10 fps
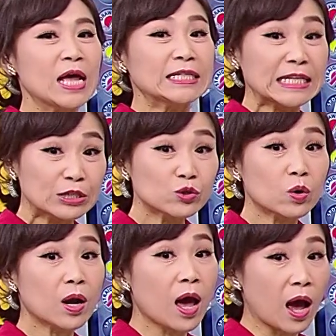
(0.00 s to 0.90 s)
听
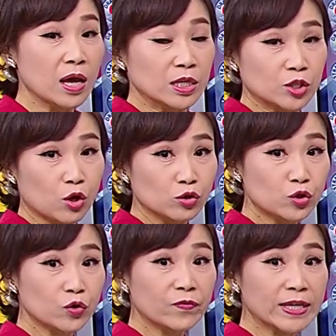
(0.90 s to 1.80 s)
说啦，手
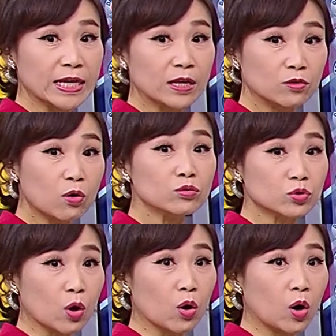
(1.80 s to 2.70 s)
续费得弄
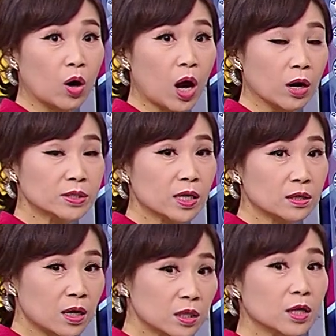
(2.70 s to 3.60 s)
懂哦，好像
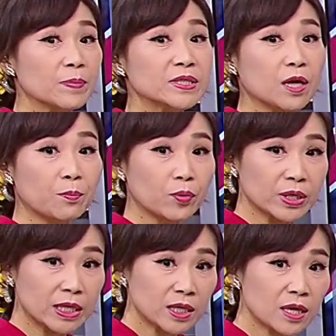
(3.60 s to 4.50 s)
课的比较不
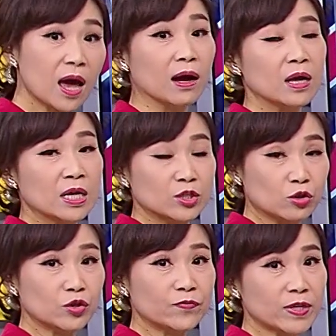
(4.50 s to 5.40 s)
一样，手
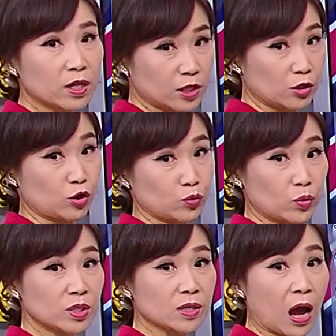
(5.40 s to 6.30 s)
续费到底要抽多少？